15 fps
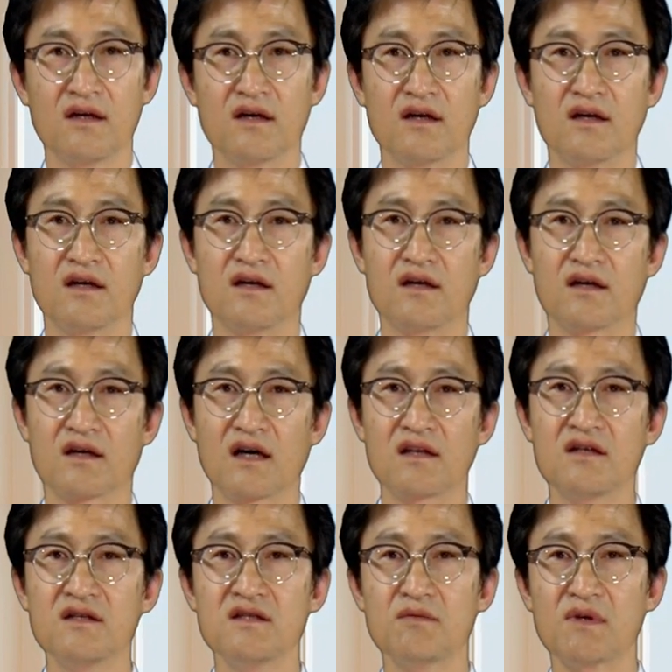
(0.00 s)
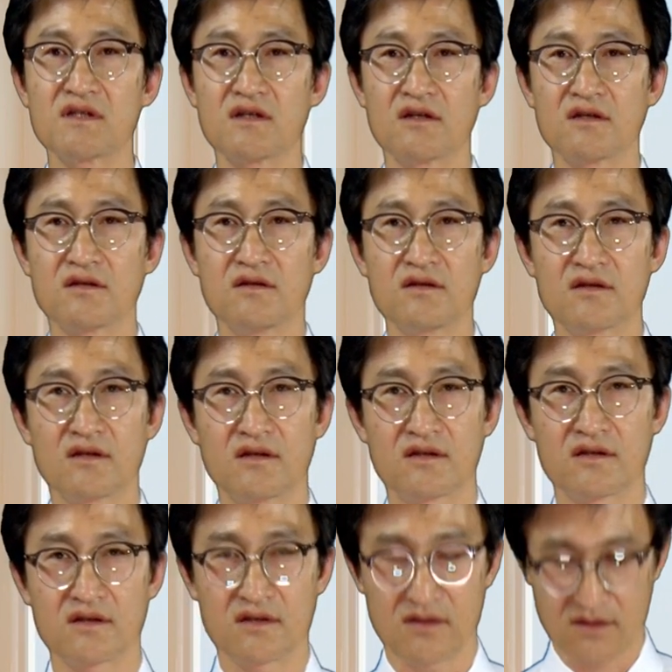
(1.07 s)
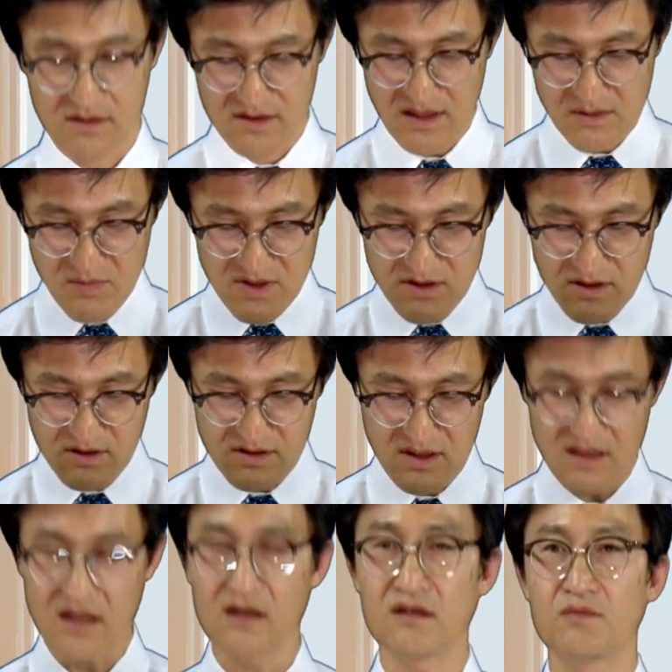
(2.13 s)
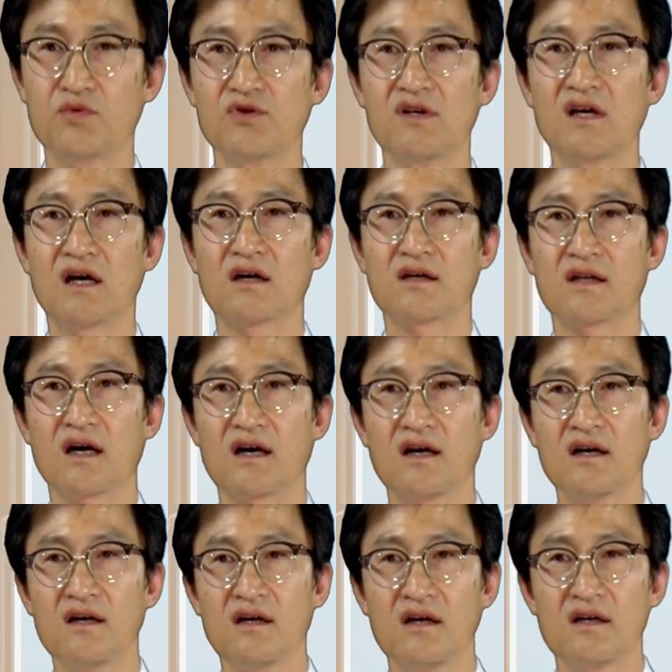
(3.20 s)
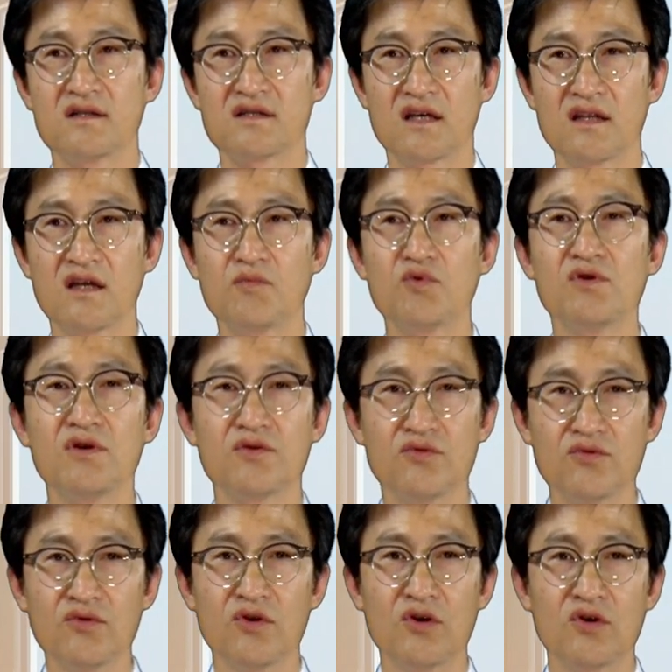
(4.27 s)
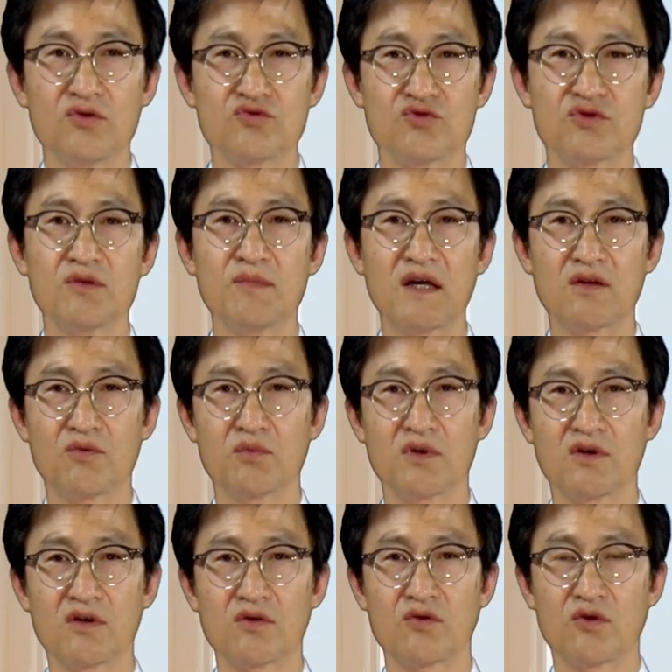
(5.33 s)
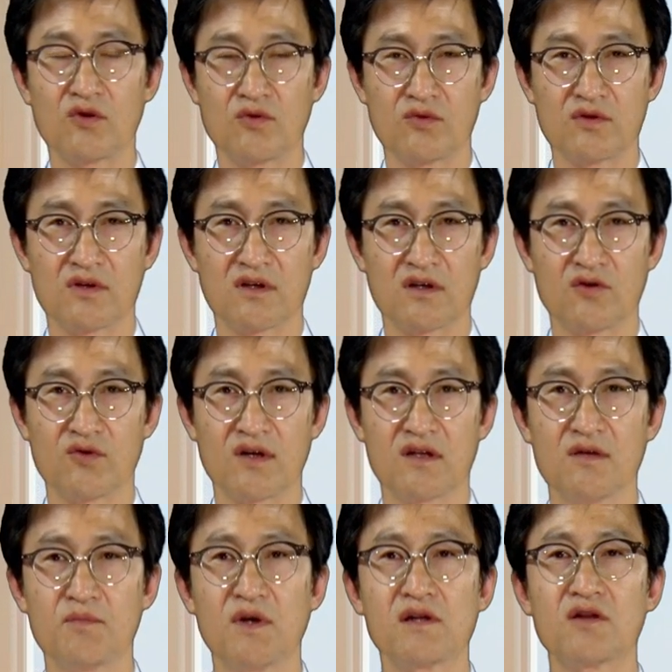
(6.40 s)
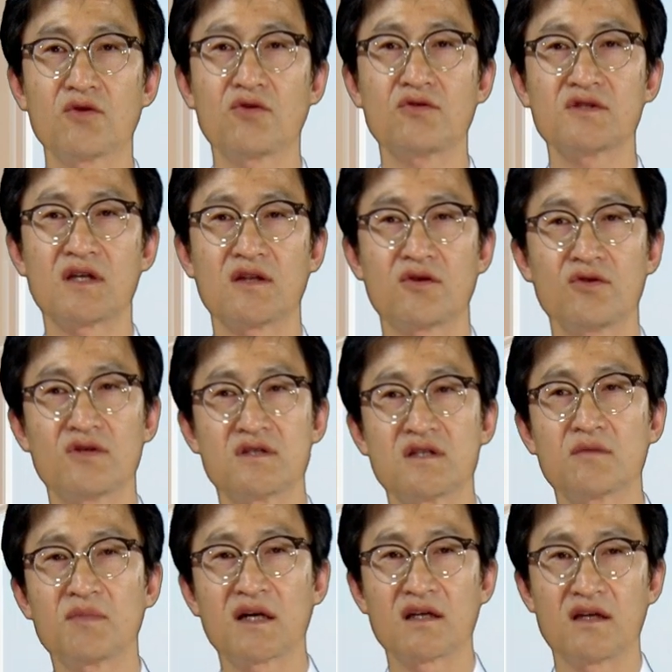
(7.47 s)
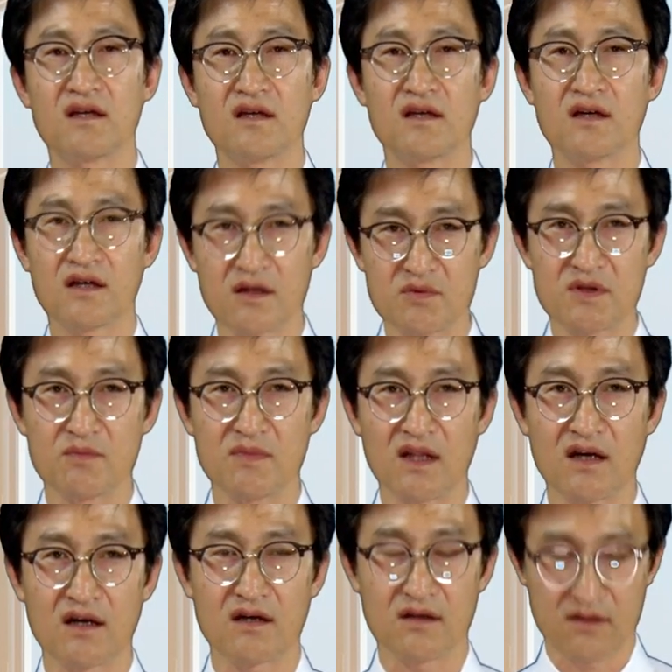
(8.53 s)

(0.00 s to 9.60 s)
에, 같은 집에서 어, 살면서 세대를 분리하거나 세대 분리 후 주소만 옮겨놓은 경우에는 별도 세대로 인정받기 어렵습니다.